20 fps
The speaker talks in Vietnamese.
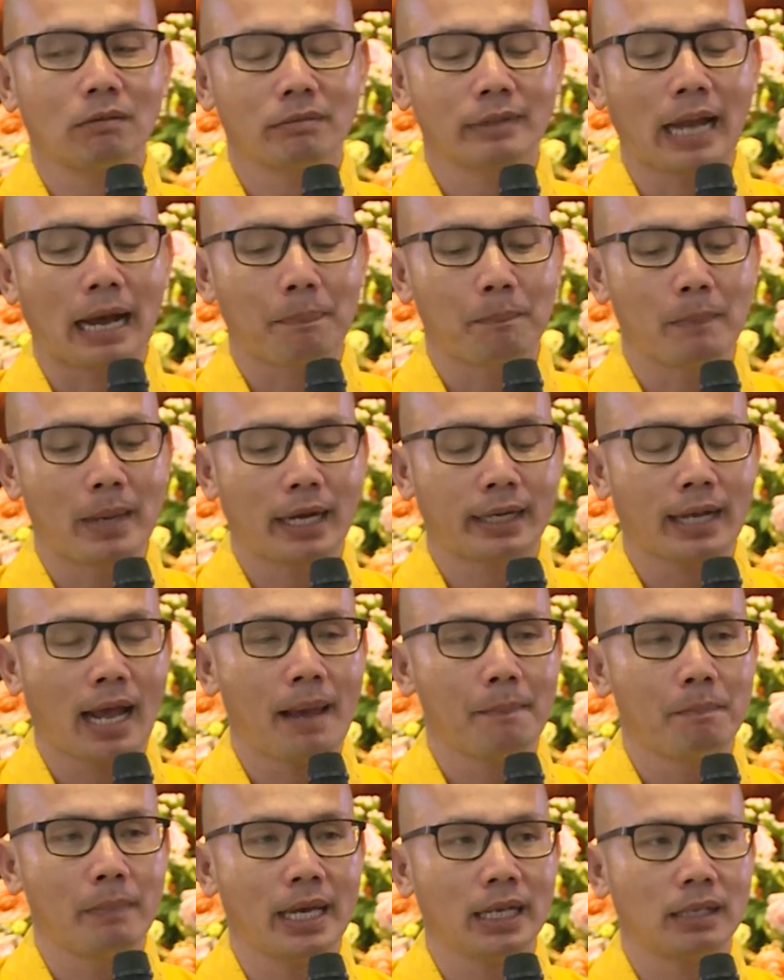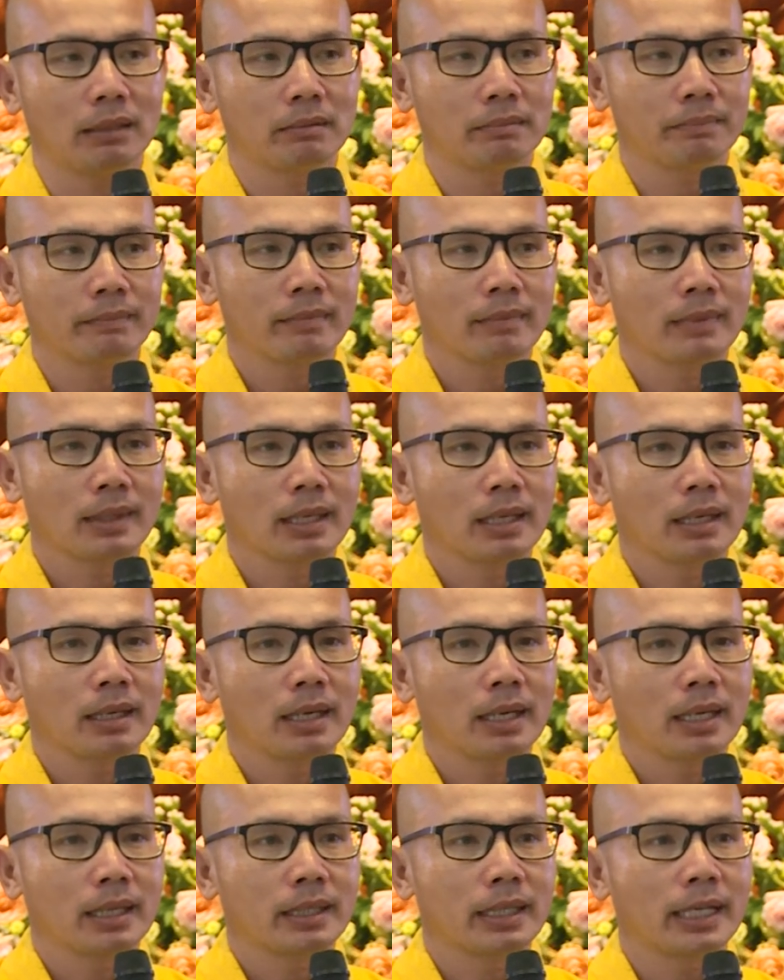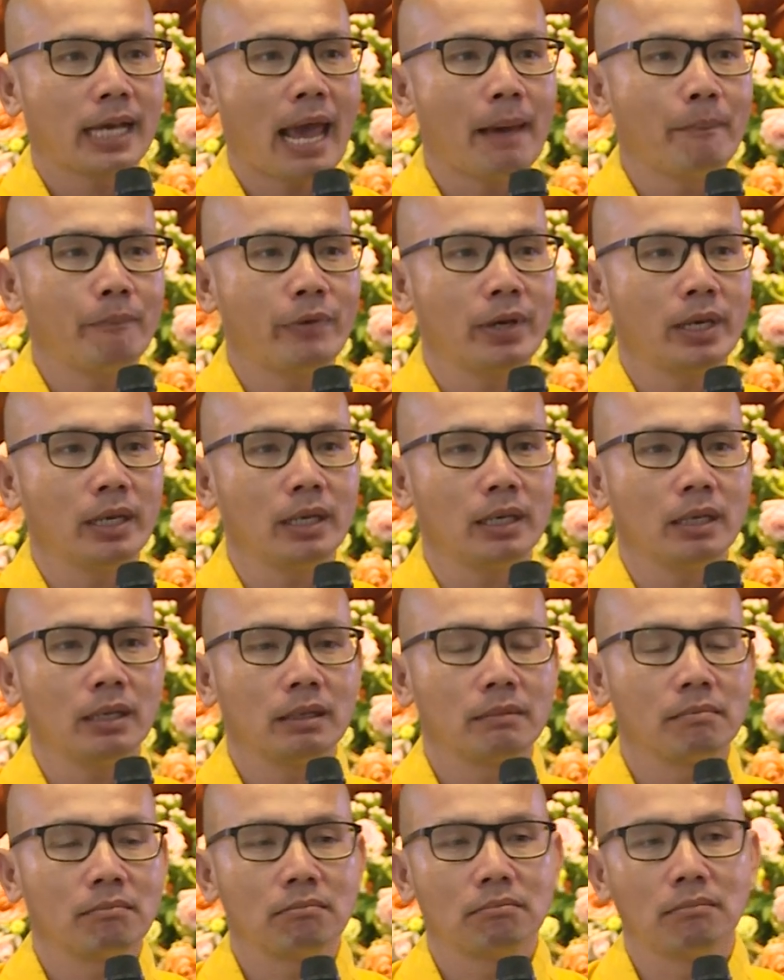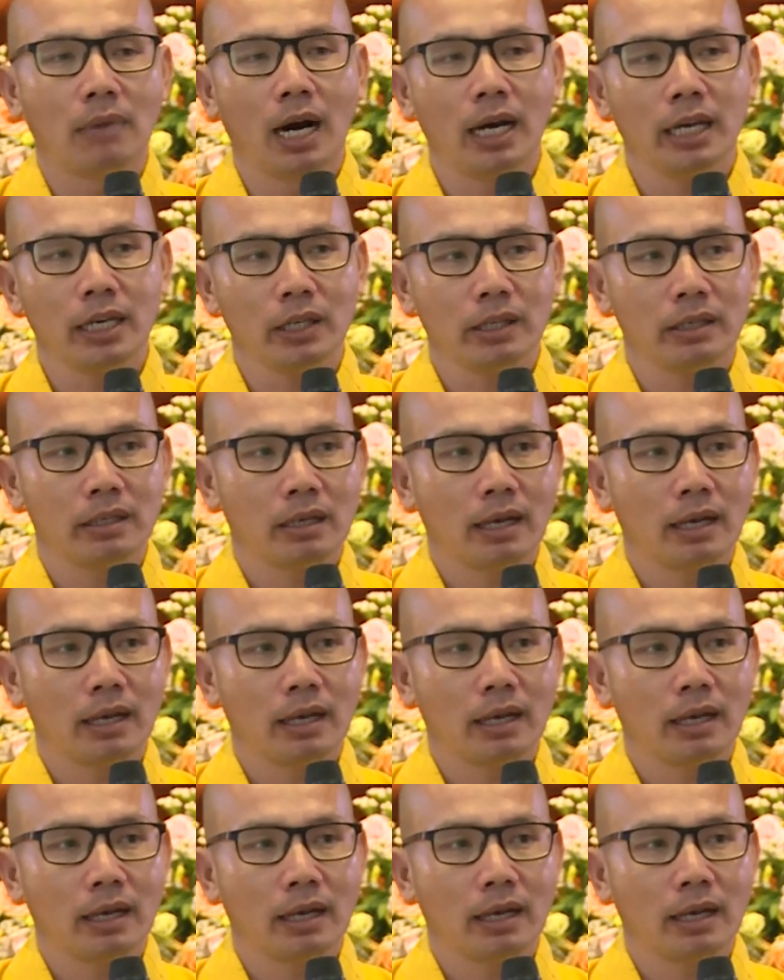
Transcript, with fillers: Đặc biệt các em biết cái MV mới